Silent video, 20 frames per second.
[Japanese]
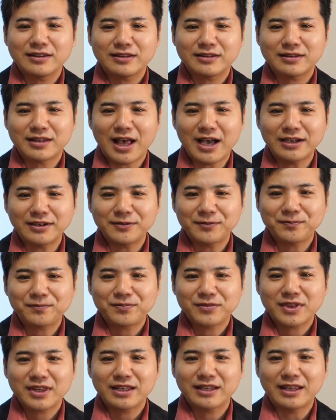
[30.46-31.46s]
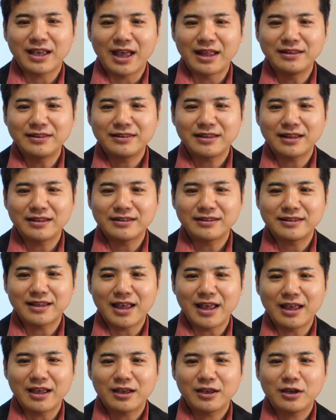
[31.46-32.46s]
3健全
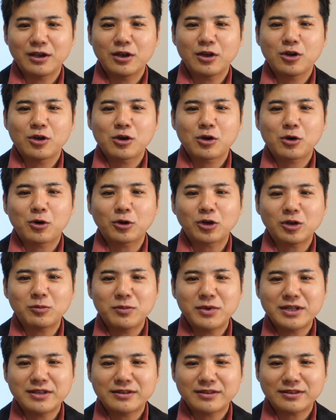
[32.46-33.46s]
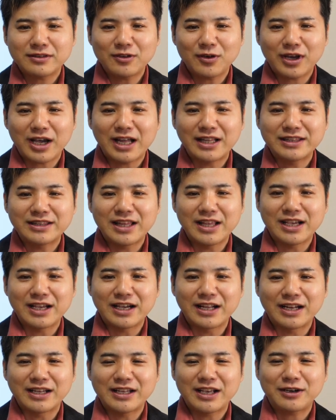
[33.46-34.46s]
性この3つの観点
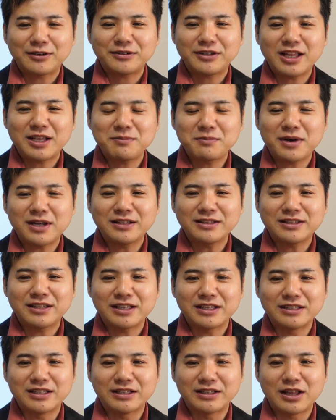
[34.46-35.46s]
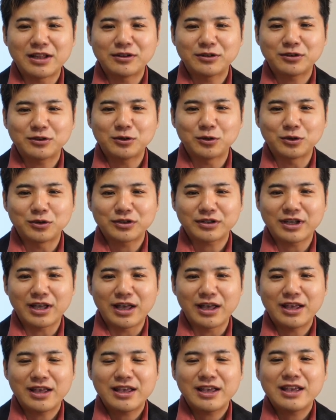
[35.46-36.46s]
から100点満点で点数をつ
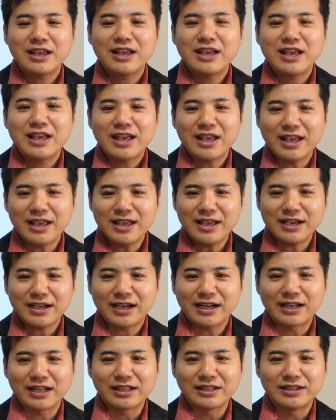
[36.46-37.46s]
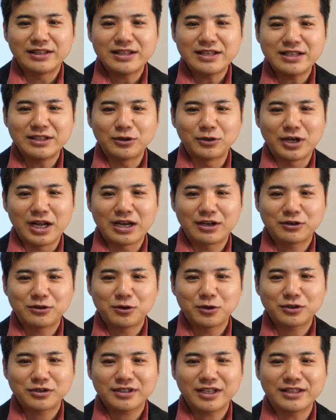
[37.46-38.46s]
け A から D の
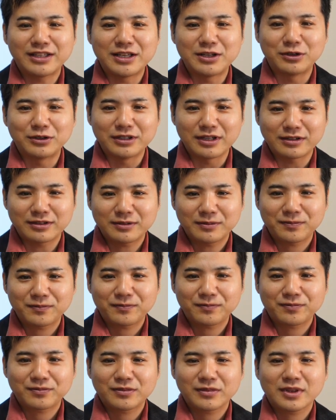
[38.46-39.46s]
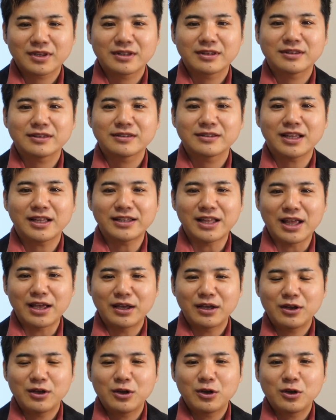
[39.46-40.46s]
ランクをつけているんですさて
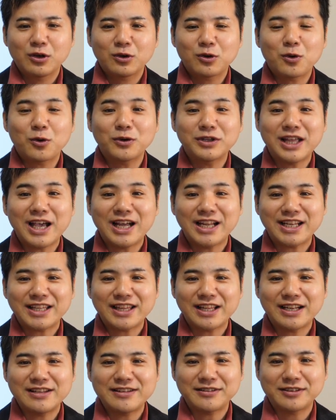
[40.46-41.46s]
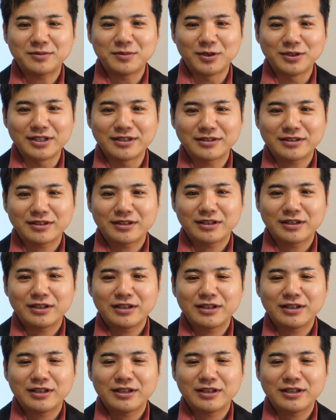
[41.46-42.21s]
ここであなたに質問です